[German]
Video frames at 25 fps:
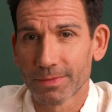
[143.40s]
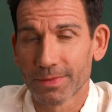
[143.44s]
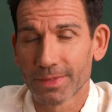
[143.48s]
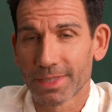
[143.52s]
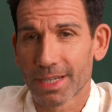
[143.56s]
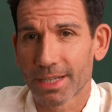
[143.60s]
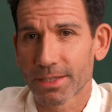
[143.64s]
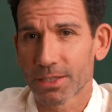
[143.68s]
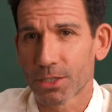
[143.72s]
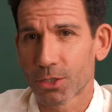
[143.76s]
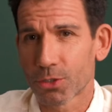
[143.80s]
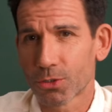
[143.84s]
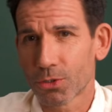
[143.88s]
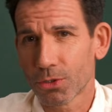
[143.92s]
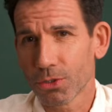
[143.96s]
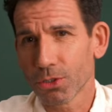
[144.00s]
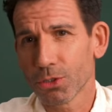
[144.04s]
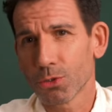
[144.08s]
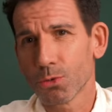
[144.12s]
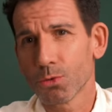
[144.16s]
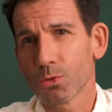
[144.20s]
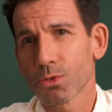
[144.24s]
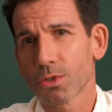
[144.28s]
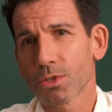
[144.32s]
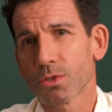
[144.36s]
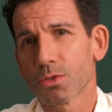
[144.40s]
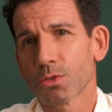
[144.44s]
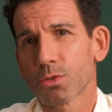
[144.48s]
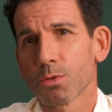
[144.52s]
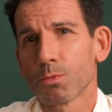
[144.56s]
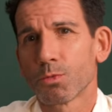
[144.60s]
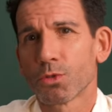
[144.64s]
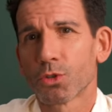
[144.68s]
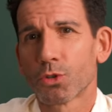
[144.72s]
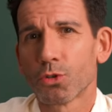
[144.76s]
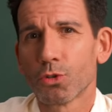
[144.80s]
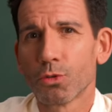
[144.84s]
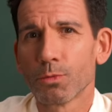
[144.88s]
Da die
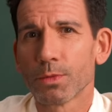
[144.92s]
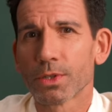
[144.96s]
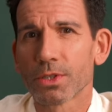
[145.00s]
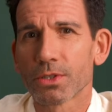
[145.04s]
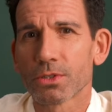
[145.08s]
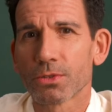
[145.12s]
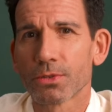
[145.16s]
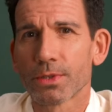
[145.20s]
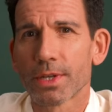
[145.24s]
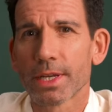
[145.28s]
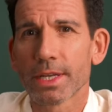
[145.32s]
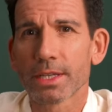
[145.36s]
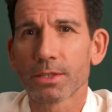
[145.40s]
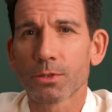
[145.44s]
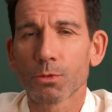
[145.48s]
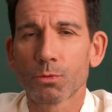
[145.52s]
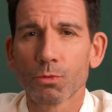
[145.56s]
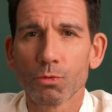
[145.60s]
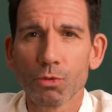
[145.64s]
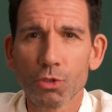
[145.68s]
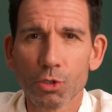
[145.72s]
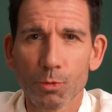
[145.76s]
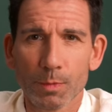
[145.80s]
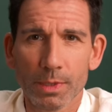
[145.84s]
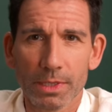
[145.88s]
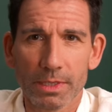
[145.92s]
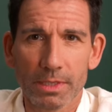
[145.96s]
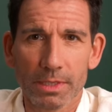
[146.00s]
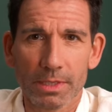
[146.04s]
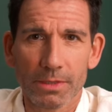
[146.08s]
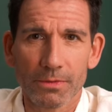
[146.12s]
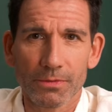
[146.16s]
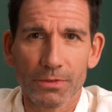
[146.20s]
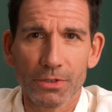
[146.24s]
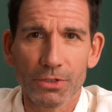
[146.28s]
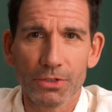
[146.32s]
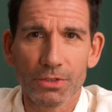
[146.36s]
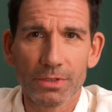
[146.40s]
Keuchhustensymptome zunächst
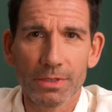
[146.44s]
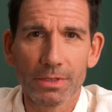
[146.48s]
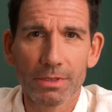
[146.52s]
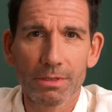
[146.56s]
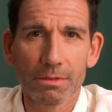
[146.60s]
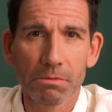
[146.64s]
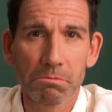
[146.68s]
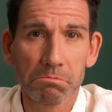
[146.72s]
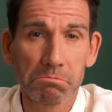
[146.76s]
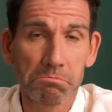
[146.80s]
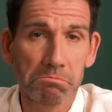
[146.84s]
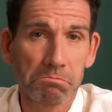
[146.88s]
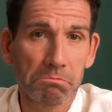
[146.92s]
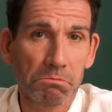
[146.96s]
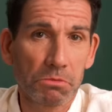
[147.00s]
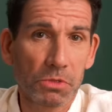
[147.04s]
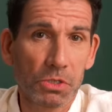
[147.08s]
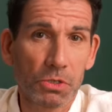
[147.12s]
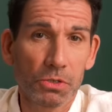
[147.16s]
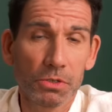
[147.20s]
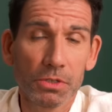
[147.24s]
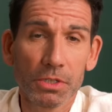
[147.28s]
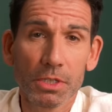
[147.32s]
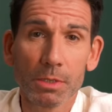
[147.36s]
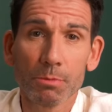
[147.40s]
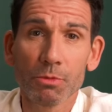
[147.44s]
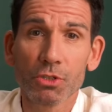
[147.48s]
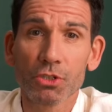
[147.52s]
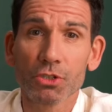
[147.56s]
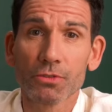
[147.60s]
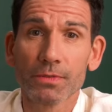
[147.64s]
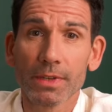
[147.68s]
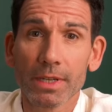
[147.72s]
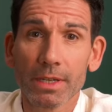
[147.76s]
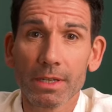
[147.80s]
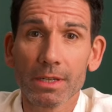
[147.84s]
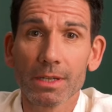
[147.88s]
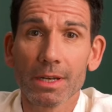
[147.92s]
unspezifisch sind, können die
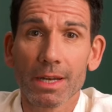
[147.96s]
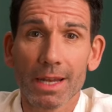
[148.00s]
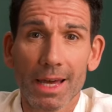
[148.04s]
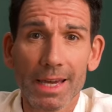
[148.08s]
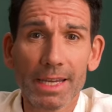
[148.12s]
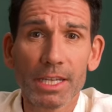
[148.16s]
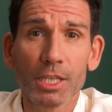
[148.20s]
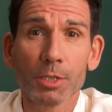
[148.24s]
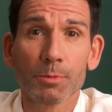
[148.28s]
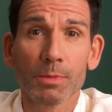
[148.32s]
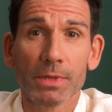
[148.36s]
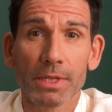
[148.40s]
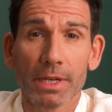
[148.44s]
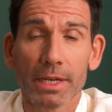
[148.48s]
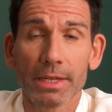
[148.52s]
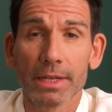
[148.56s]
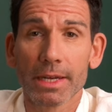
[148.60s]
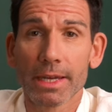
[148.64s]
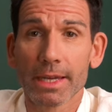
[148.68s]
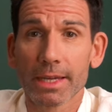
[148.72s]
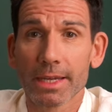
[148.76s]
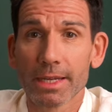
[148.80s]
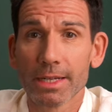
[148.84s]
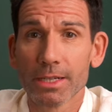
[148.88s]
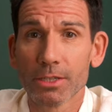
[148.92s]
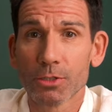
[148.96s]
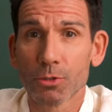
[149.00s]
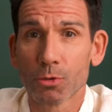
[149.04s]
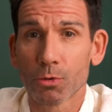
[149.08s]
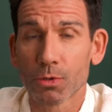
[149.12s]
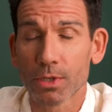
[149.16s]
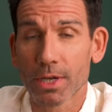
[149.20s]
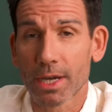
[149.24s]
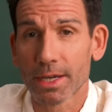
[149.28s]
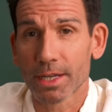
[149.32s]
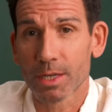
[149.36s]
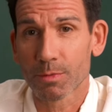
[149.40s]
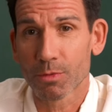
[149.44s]
Beschwerden leicht mit einer Erkältung
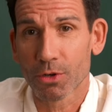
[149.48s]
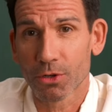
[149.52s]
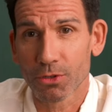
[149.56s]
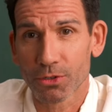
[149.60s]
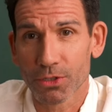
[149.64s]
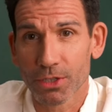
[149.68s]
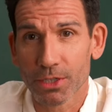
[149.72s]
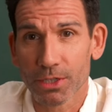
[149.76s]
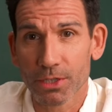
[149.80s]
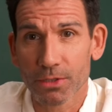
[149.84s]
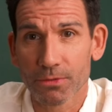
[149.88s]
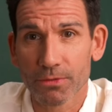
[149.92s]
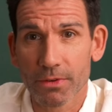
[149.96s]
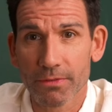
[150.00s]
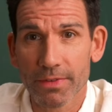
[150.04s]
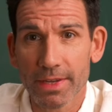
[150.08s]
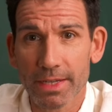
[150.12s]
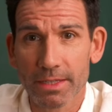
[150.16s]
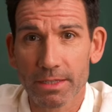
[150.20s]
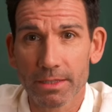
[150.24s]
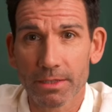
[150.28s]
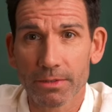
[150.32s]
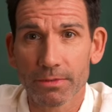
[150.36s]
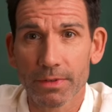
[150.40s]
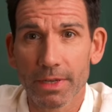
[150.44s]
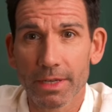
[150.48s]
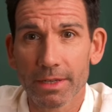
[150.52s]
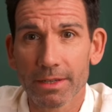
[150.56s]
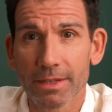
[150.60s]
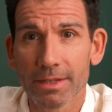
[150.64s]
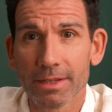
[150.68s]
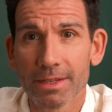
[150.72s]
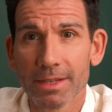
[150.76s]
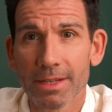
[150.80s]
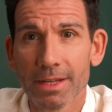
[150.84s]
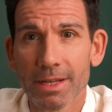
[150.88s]
oder einer Bronchitis verwechselt werden.